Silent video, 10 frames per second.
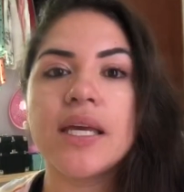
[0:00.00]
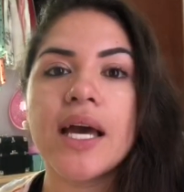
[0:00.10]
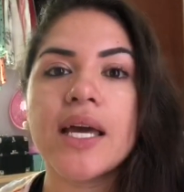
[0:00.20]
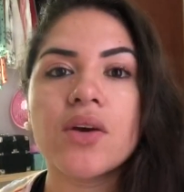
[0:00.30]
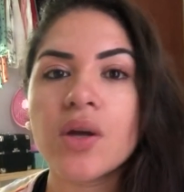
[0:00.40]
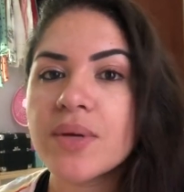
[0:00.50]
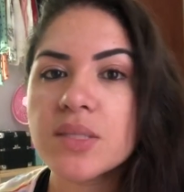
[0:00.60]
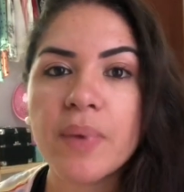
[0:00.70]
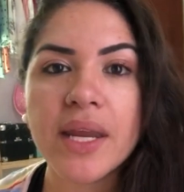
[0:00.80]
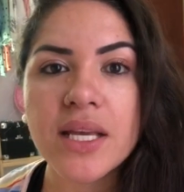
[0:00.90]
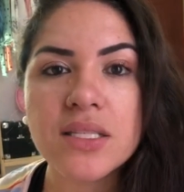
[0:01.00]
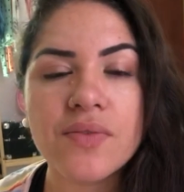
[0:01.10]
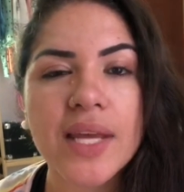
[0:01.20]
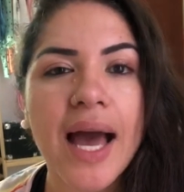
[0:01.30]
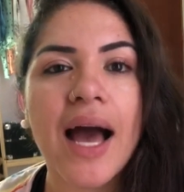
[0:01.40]
E aí eu não esperei
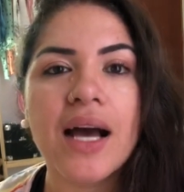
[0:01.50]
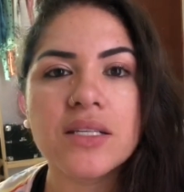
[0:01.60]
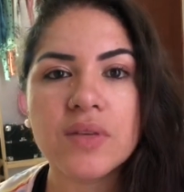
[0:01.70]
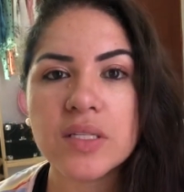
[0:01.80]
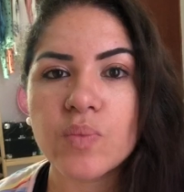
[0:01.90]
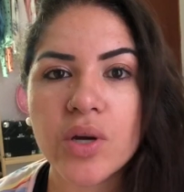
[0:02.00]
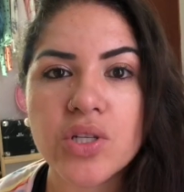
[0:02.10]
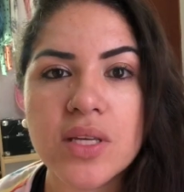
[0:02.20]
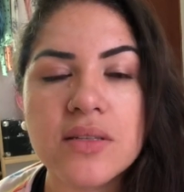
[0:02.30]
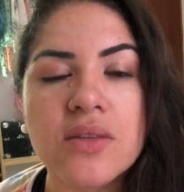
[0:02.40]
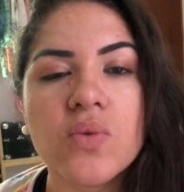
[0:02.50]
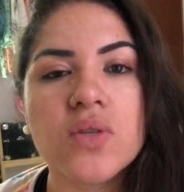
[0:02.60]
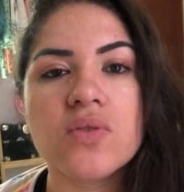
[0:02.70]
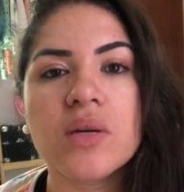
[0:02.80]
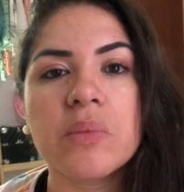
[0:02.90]
esfriar, às vezes pode ter sido
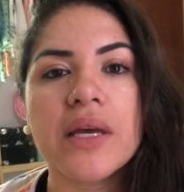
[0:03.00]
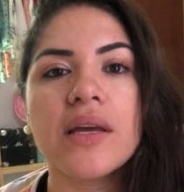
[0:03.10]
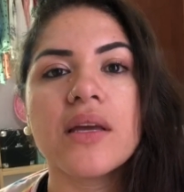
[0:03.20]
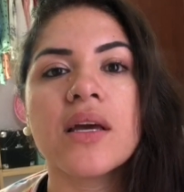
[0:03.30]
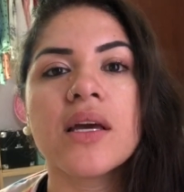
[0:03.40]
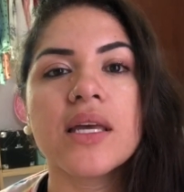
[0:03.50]
isso também.